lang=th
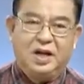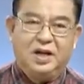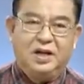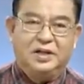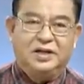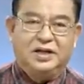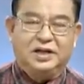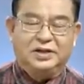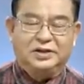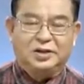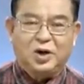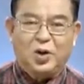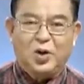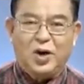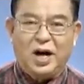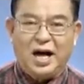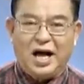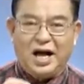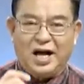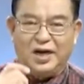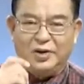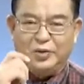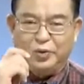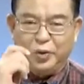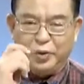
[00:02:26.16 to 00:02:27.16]
จะต้อง
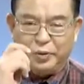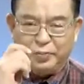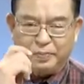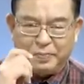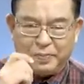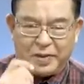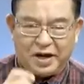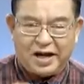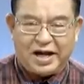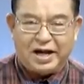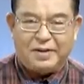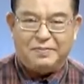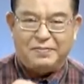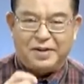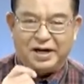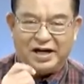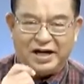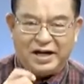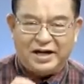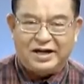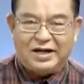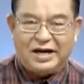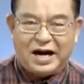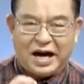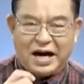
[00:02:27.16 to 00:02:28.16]
หาจุดเปลี่ยนประเท
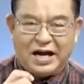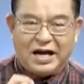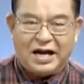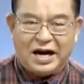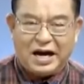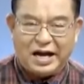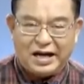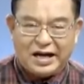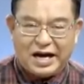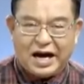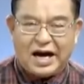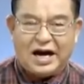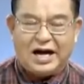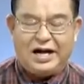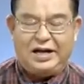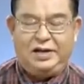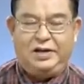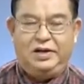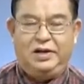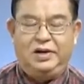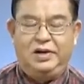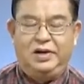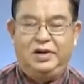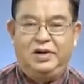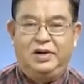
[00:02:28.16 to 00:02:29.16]
ศไทยให้ได้
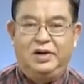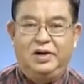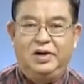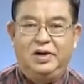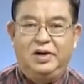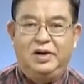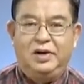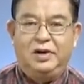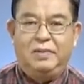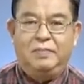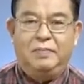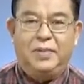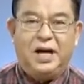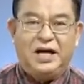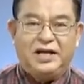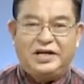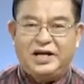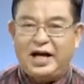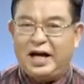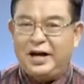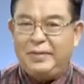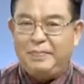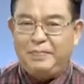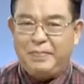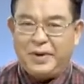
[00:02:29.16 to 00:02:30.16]
ไม่
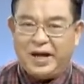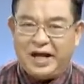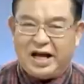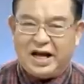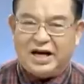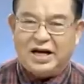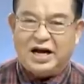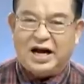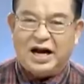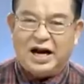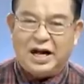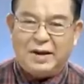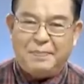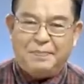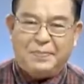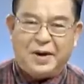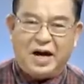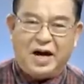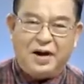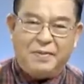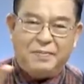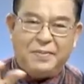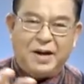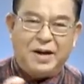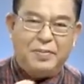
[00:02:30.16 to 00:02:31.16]
ใช่เปลี่ยนอะไรเปร
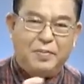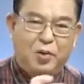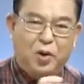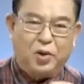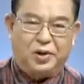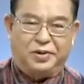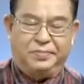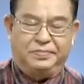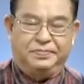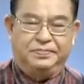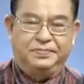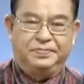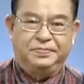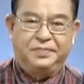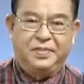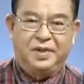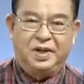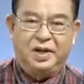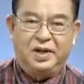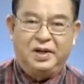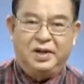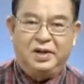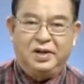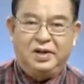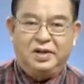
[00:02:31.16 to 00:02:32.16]
อะไปหมด
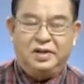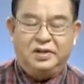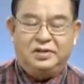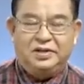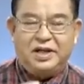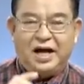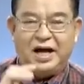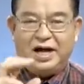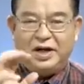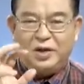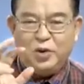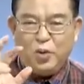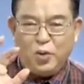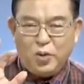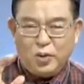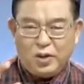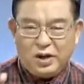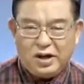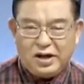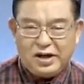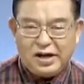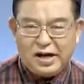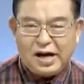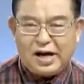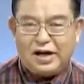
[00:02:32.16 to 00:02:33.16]
แต่ทุก
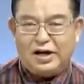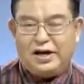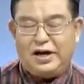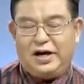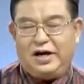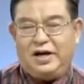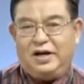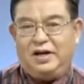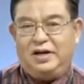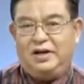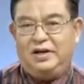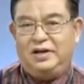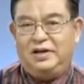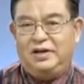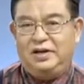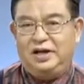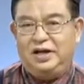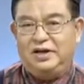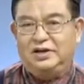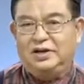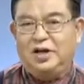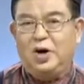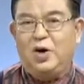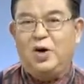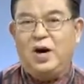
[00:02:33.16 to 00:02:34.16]
เรื่องเนี่ยจะ
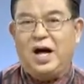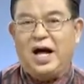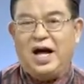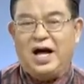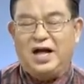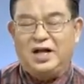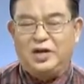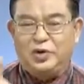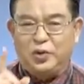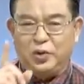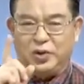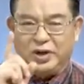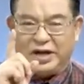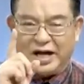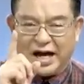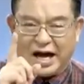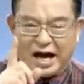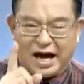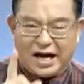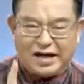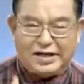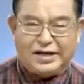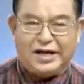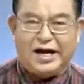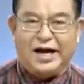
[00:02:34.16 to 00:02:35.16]
ต้องหาจุด
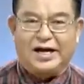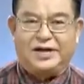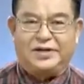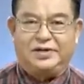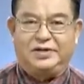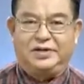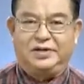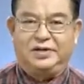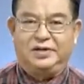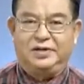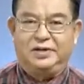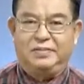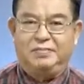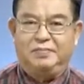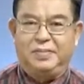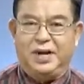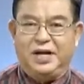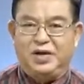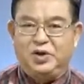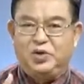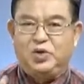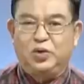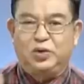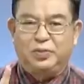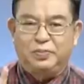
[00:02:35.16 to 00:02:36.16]
คานงัด เป็น
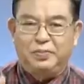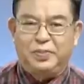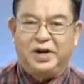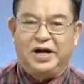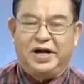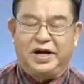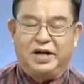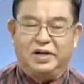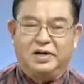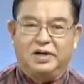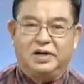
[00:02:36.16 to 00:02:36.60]
จุดเปลี่ยน